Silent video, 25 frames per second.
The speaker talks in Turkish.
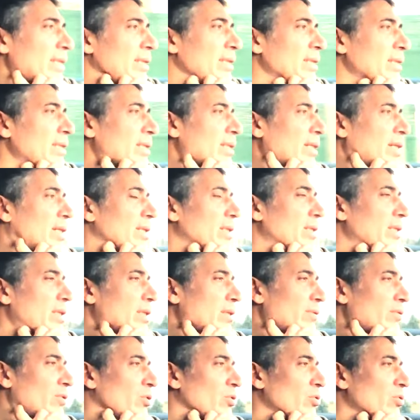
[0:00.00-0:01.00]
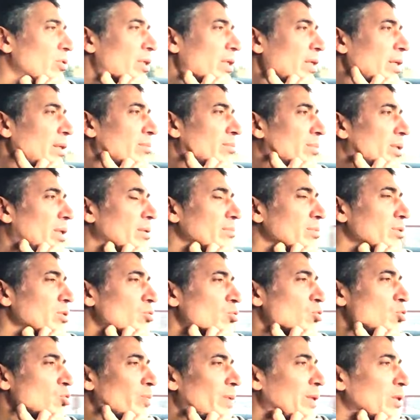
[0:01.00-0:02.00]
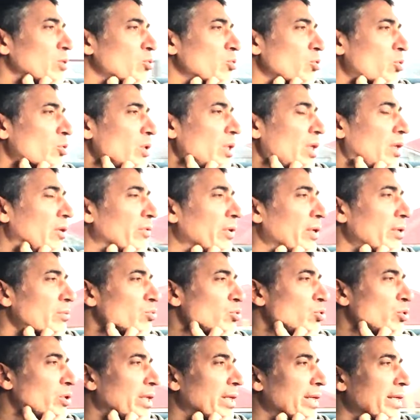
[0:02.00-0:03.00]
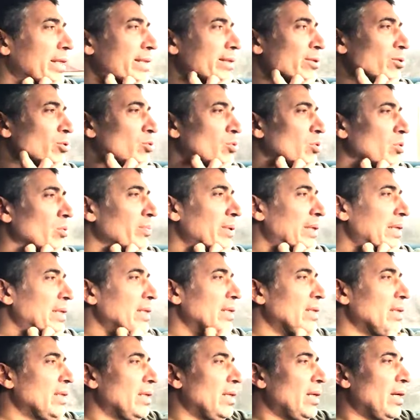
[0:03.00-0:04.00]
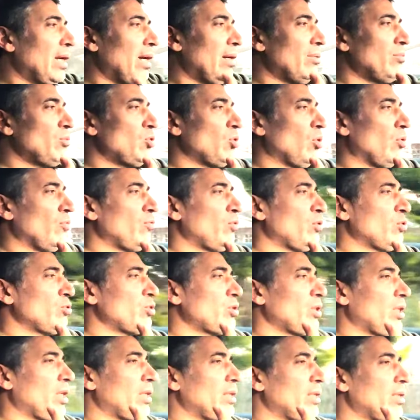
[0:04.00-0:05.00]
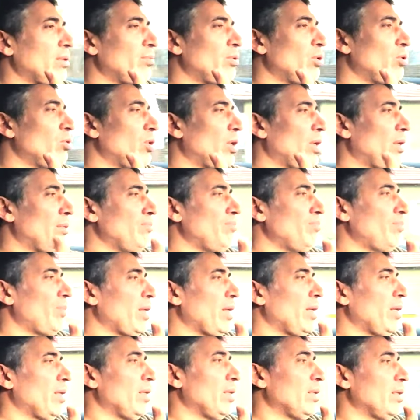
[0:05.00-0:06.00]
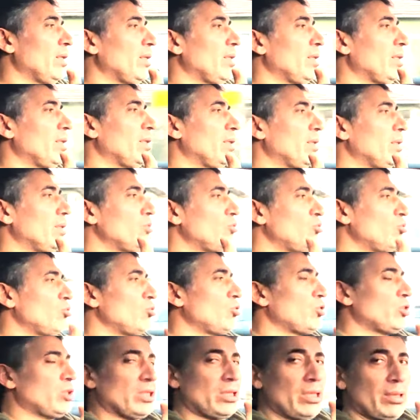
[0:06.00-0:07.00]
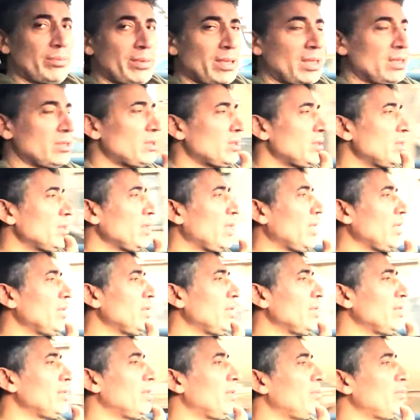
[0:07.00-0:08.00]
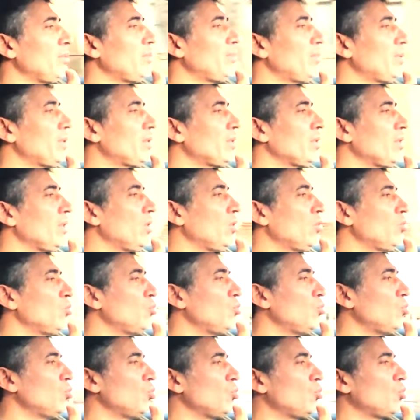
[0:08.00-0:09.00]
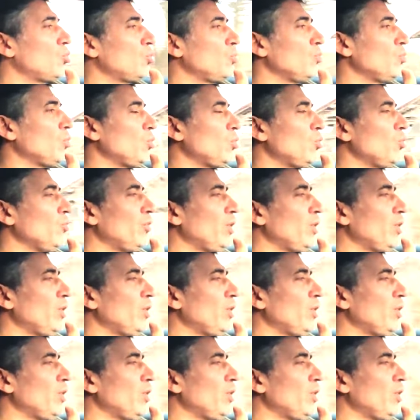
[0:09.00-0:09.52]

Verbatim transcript: Ee, arkada ve önde bağımsız süspansiyonlar var. Bu sayede otomobil hem konfor sağlayabiliyor hem e, sürüş dinamiği açısından da dinamik bir sürüş modu